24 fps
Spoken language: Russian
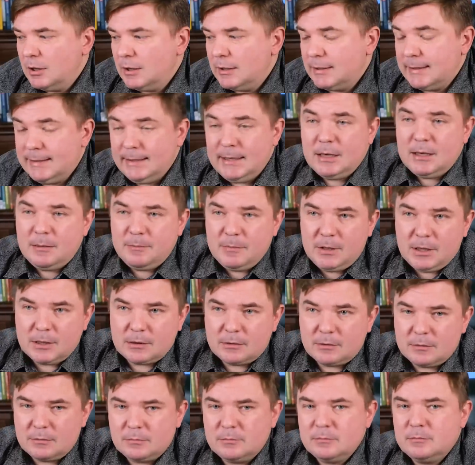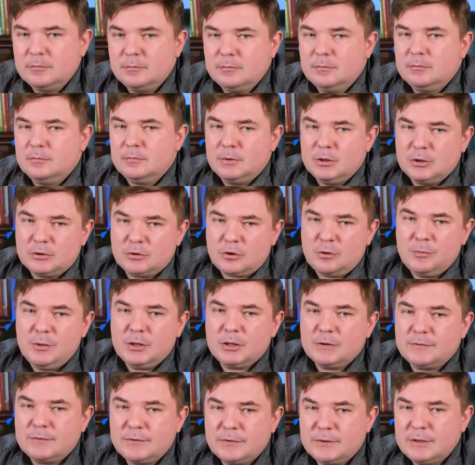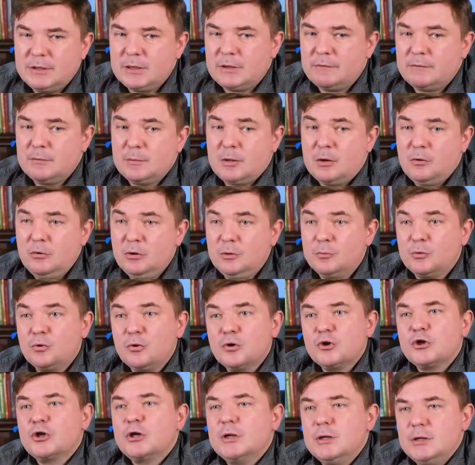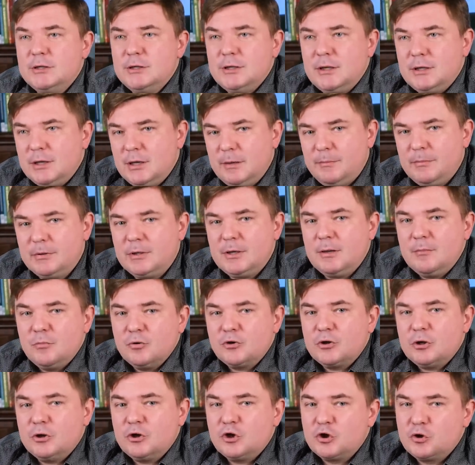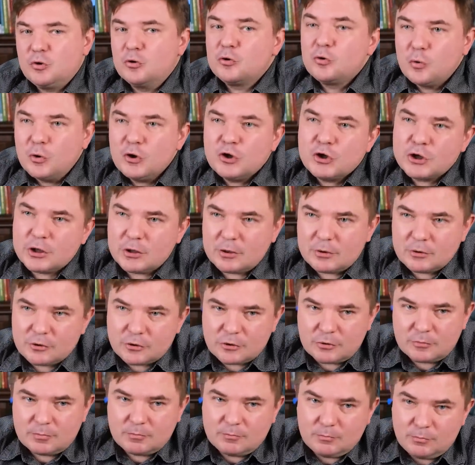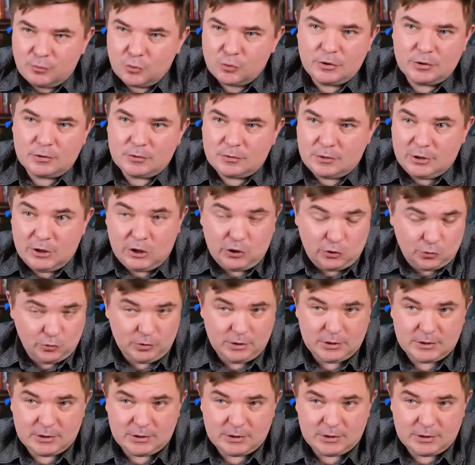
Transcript: не иметь инструментов с фиксированным доходом тоже нельзя, да, потому что что точно будет, никто не